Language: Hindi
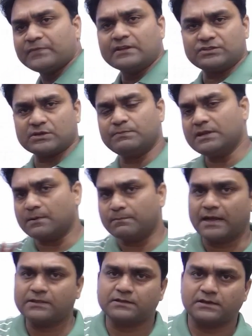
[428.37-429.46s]
जब भी हम
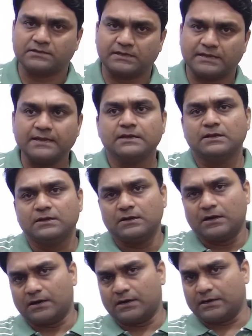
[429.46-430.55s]
बात करते हैं
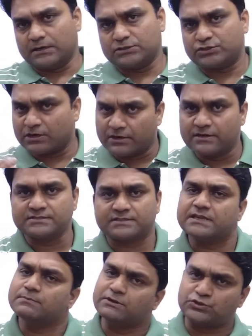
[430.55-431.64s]
चिल्ड्रंस
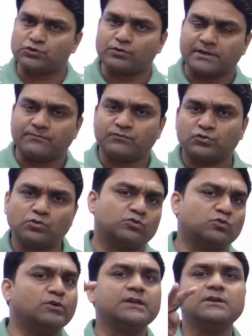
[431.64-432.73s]
की बच्चों की तो
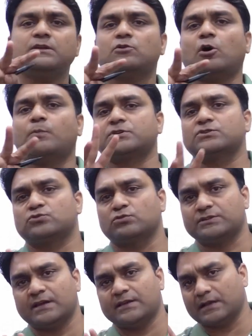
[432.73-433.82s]
दो ही ऑप्शंस होते
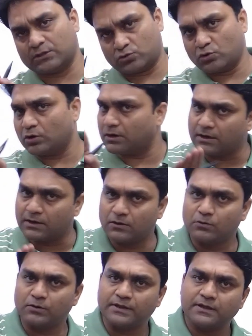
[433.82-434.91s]
हैं या तो गर्ल
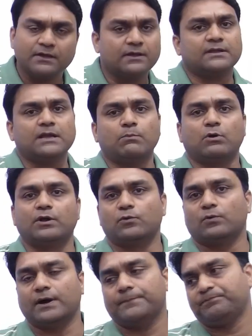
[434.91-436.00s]
होगी या बॉय होगी
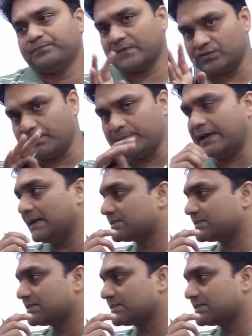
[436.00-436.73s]
जब भी ऐसा